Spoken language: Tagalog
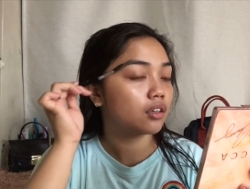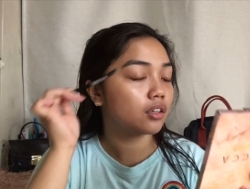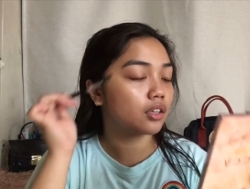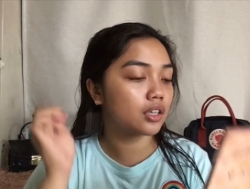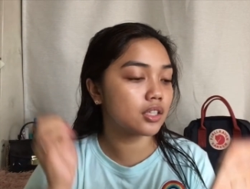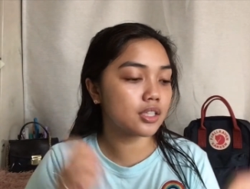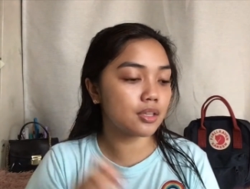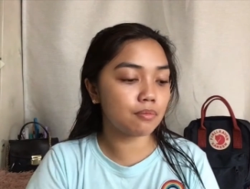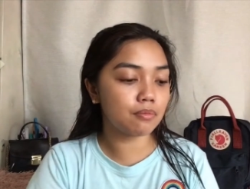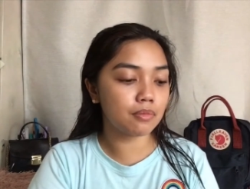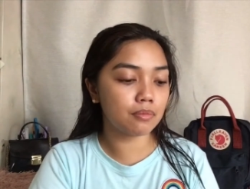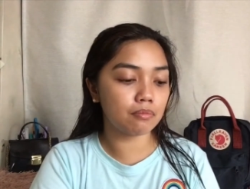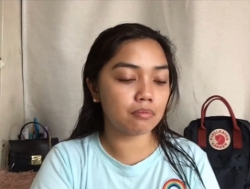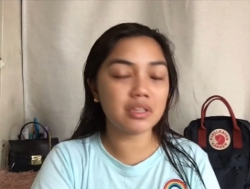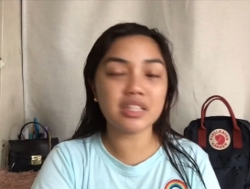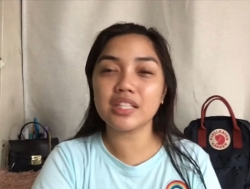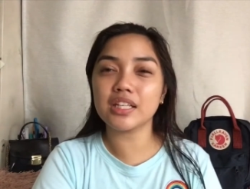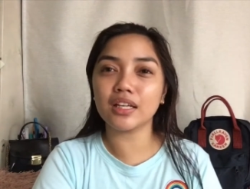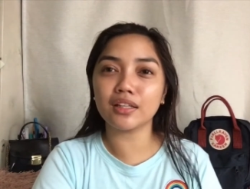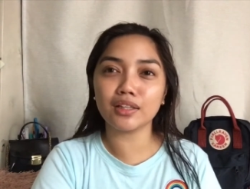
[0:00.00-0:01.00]
Kasi
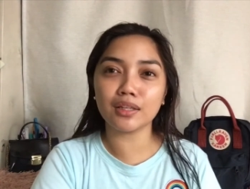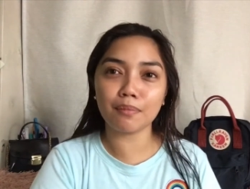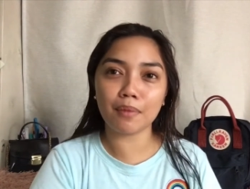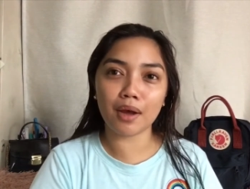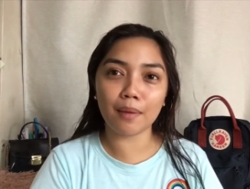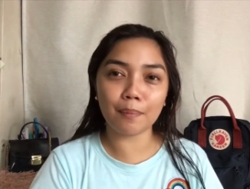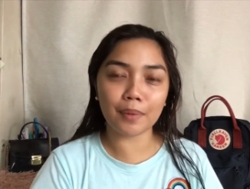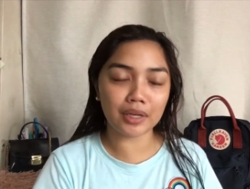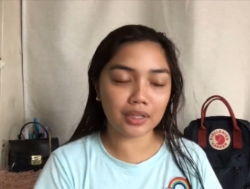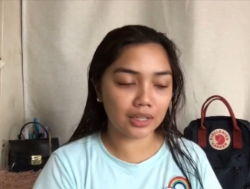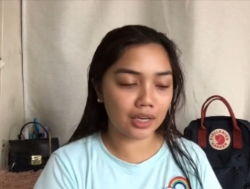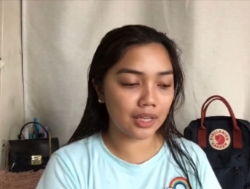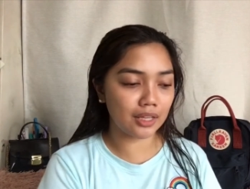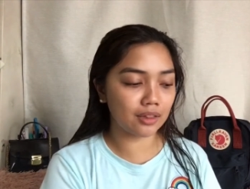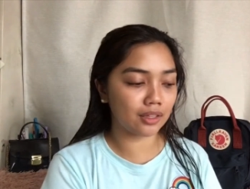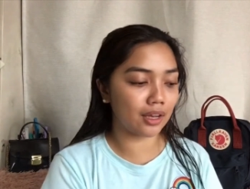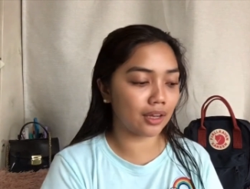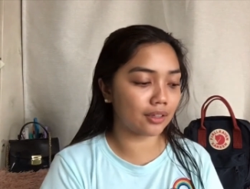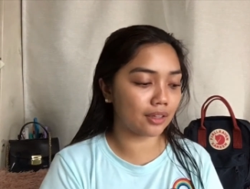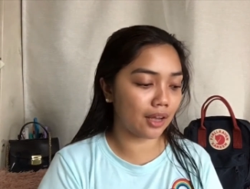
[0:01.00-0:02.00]
minsan, di ba, pag
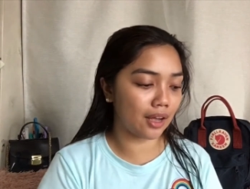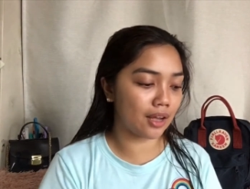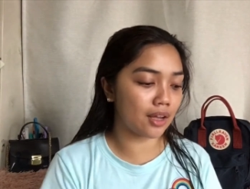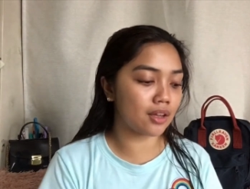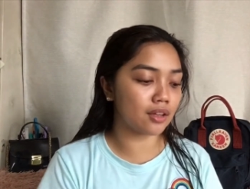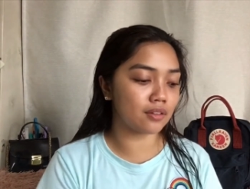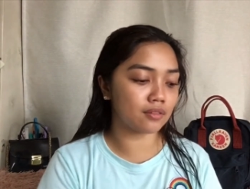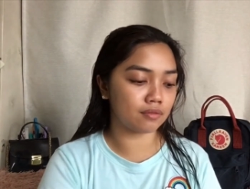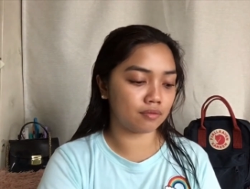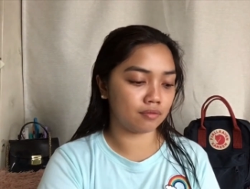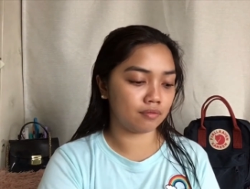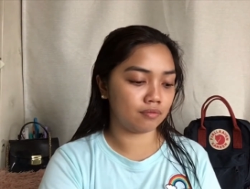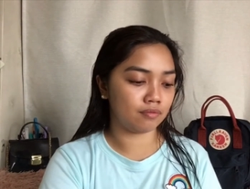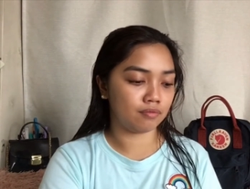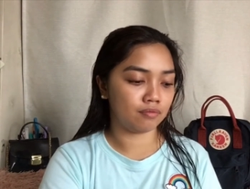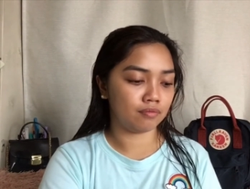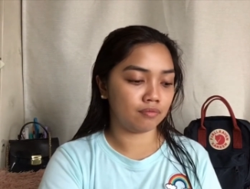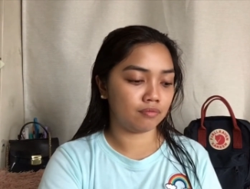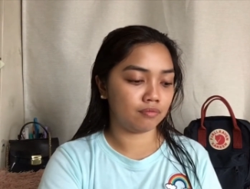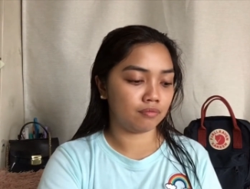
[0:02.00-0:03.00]
late ka na,
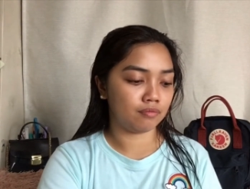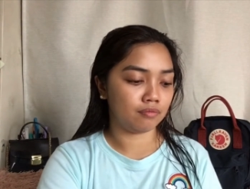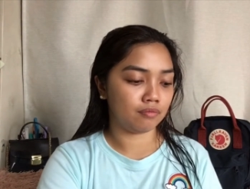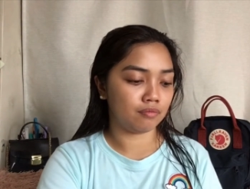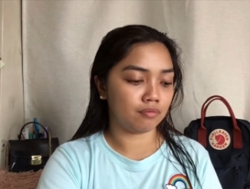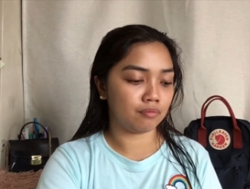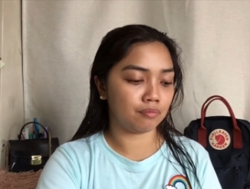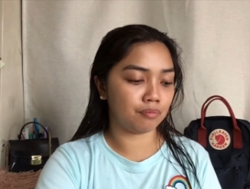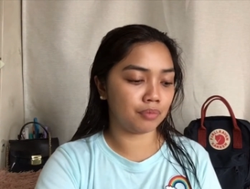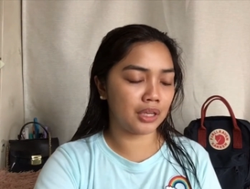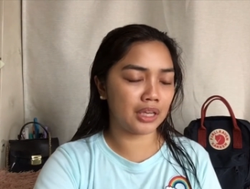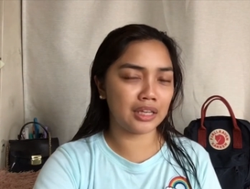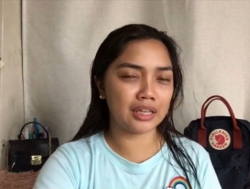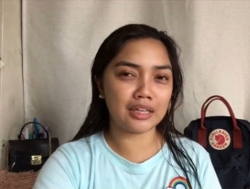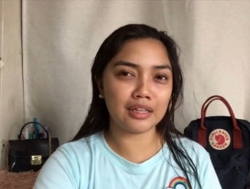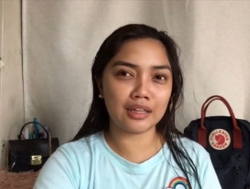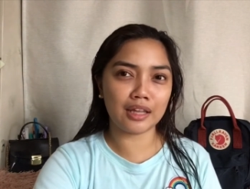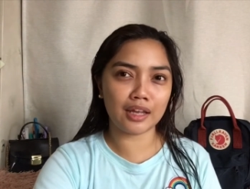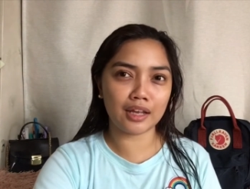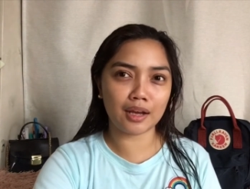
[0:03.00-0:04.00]

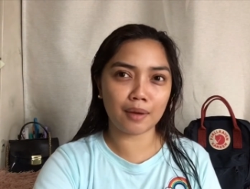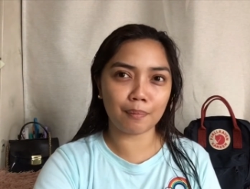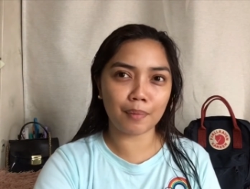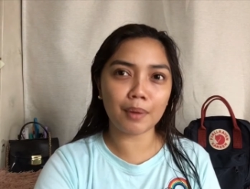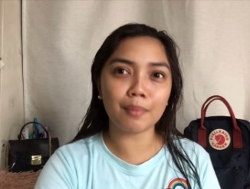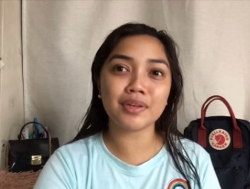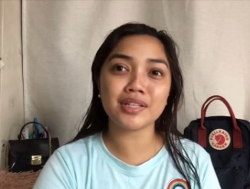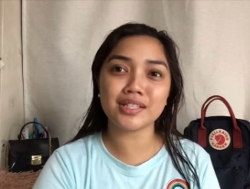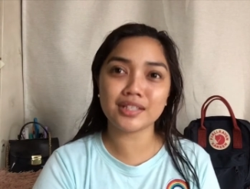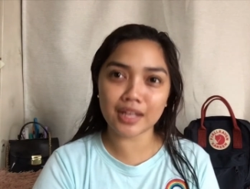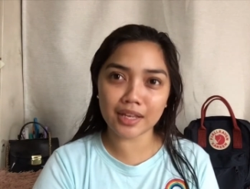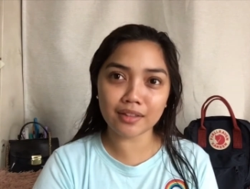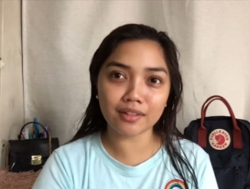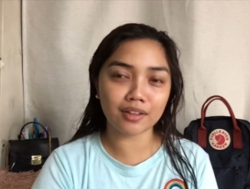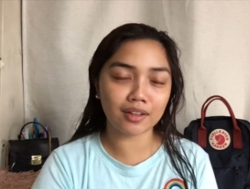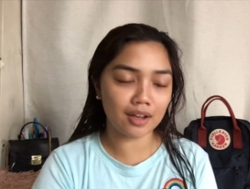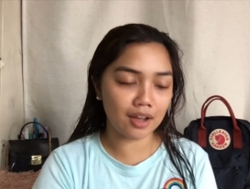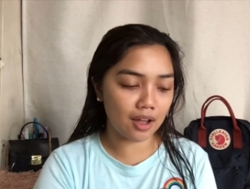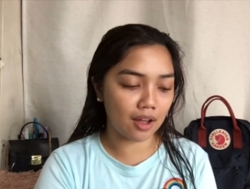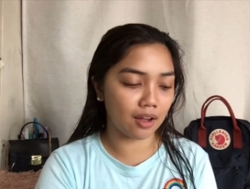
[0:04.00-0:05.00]
kikilay ka pa, mas late
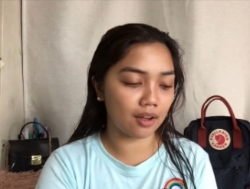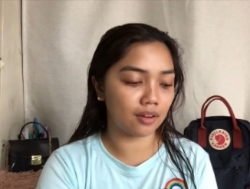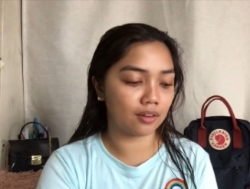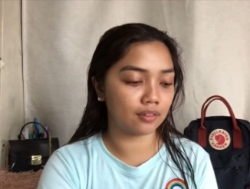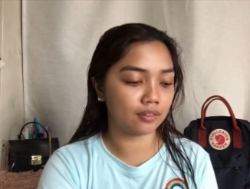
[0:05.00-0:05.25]
ka.